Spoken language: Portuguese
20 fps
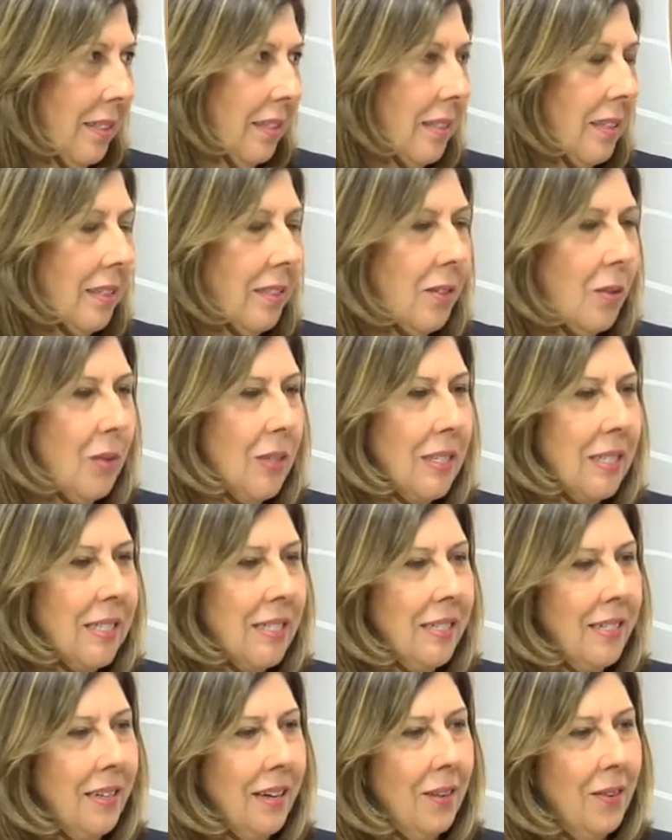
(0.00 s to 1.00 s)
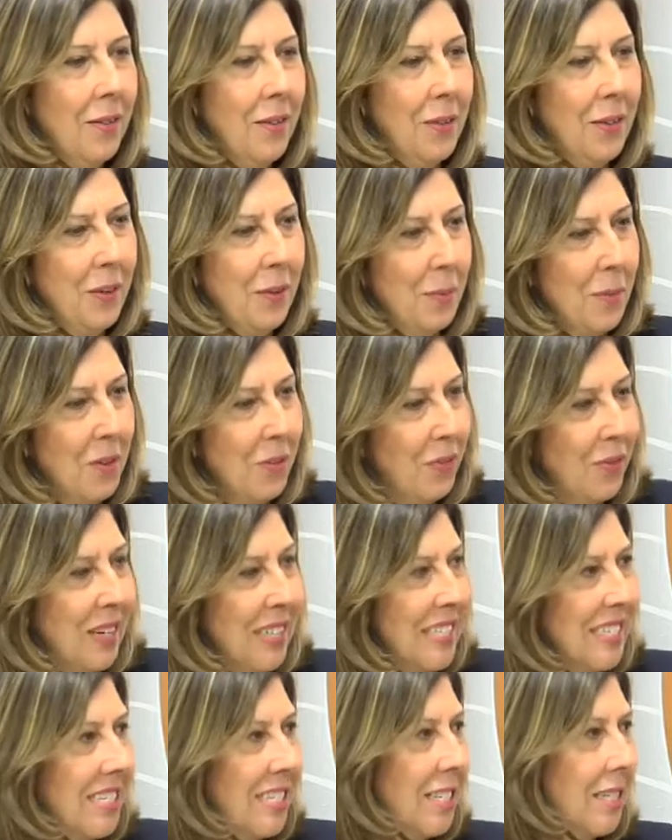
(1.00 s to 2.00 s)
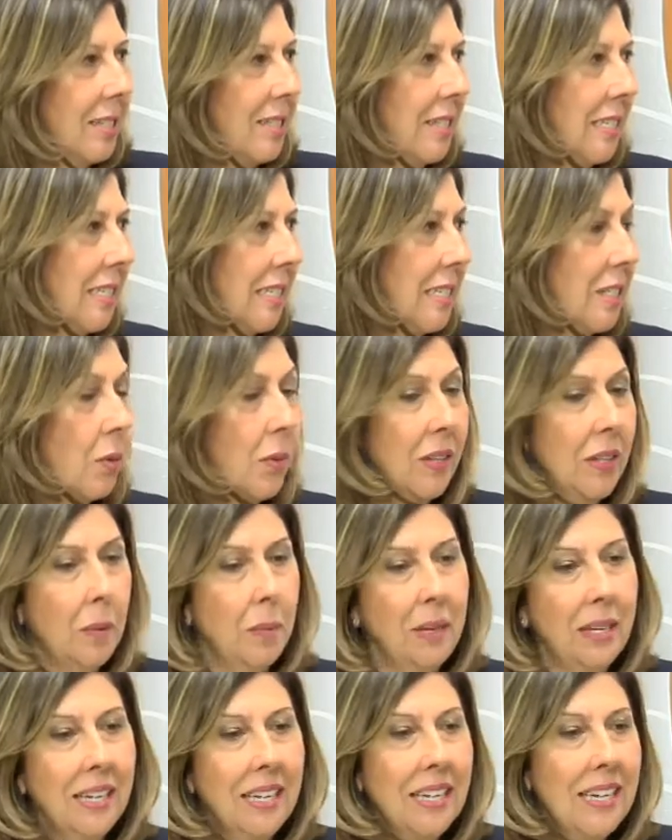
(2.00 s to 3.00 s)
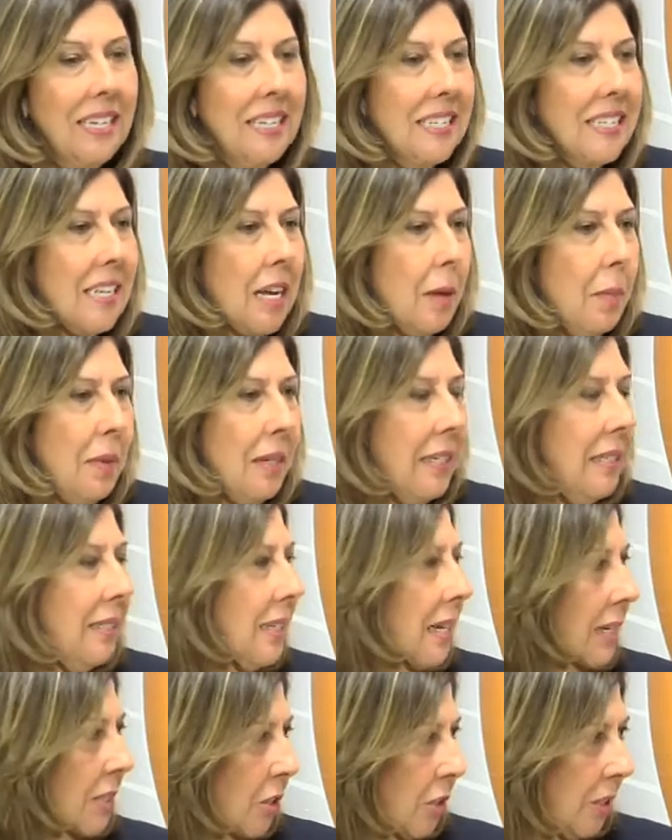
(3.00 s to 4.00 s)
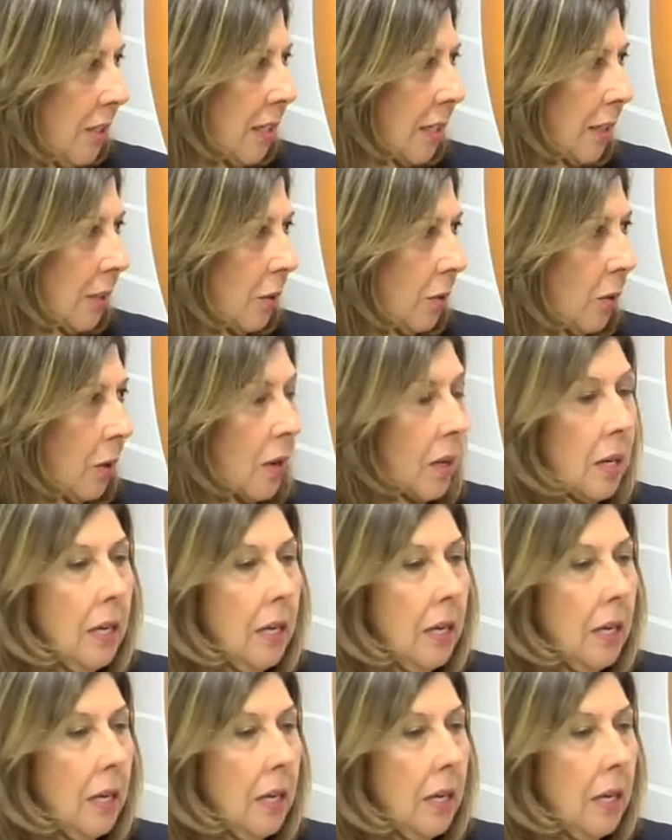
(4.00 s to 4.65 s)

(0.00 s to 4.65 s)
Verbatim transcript: Então, assim, é, é uma fase de transição e também ninguém sabe lidar direito.